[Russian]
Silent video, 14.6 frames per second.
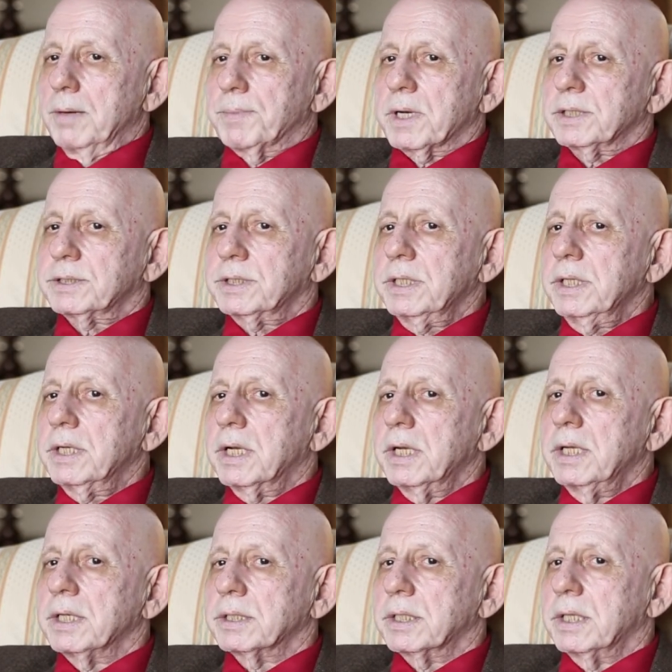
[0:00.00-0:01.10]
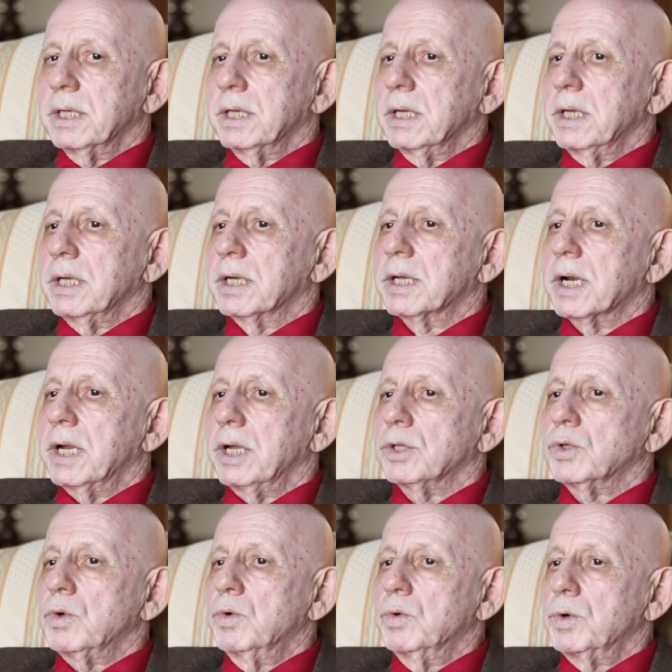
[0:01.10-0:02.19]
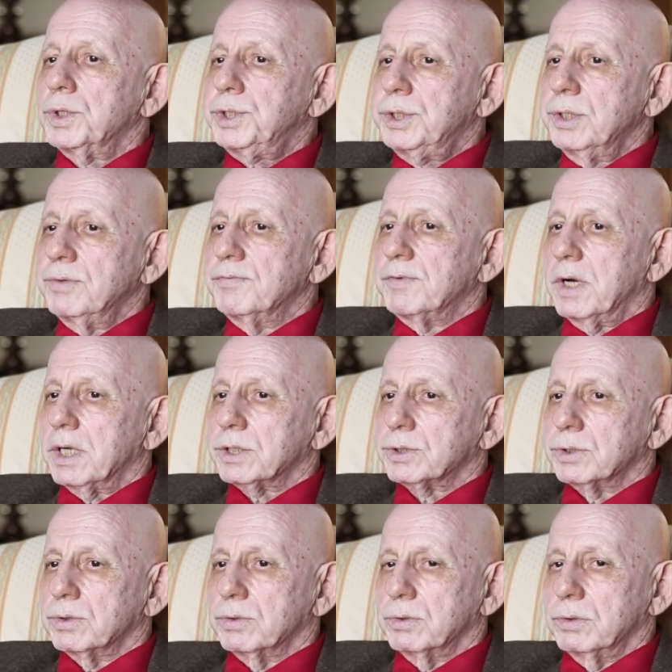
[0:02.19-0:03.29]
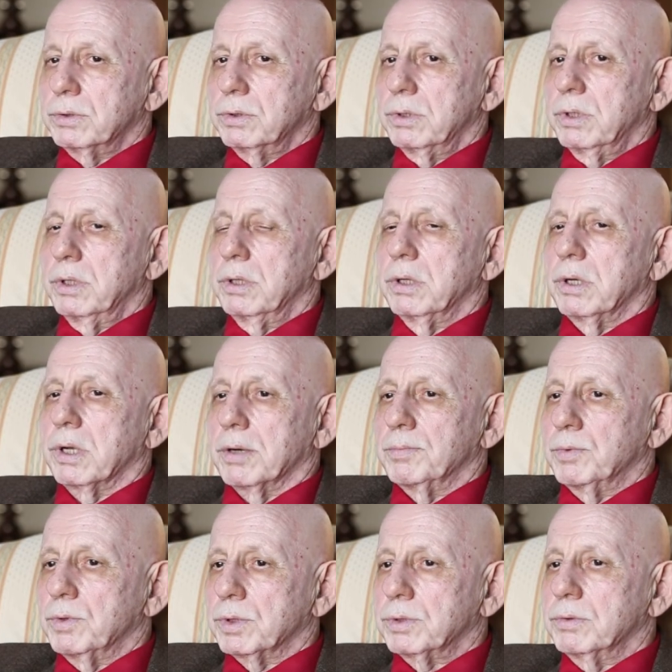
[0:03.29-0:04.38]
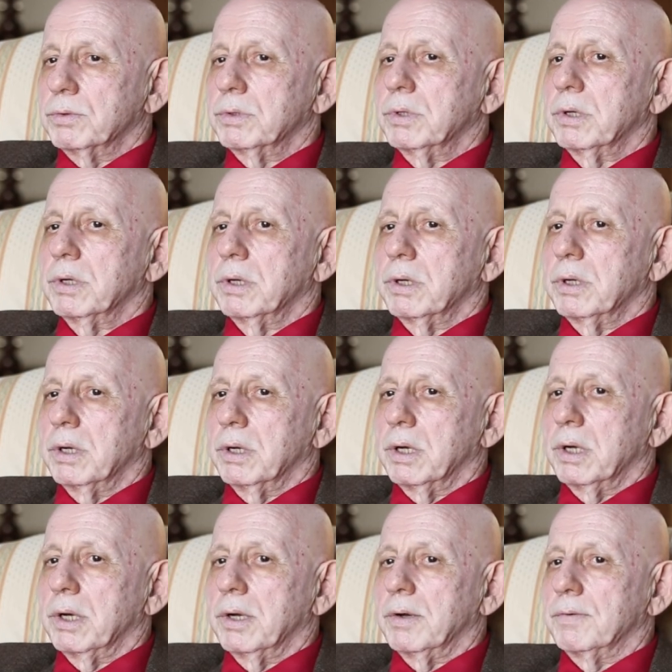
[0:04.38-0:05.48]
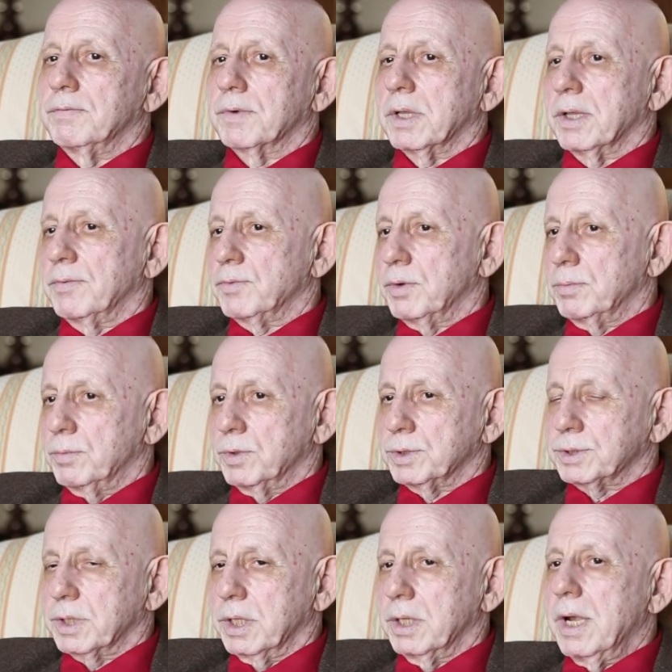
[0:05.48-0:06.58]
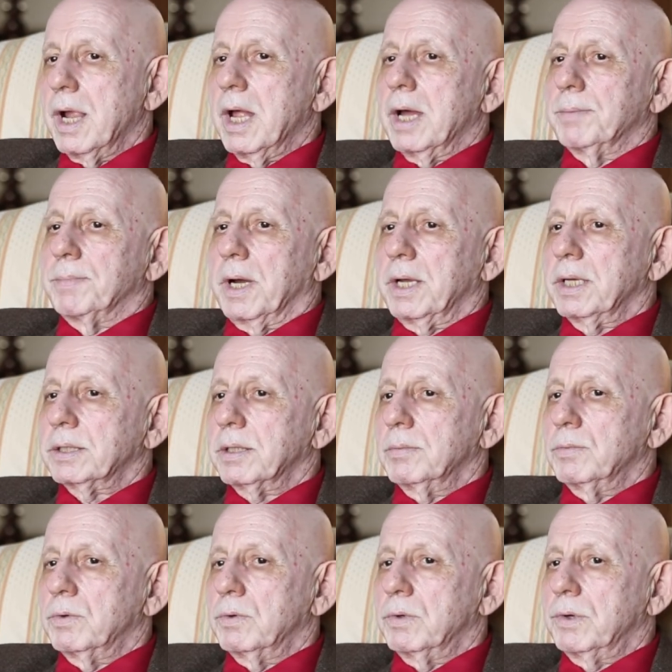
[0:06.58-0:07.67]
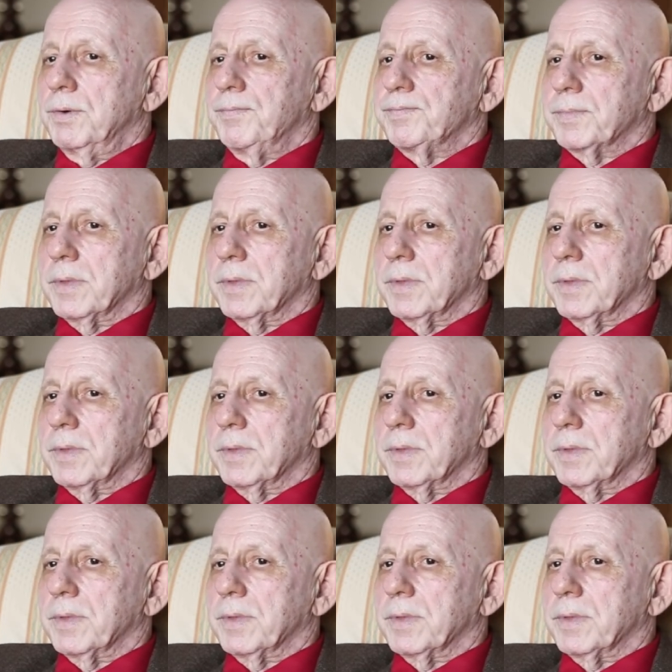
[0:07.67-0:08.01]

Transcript: Простые клетки играют очень важную работу а, в головном мозге. Поэтому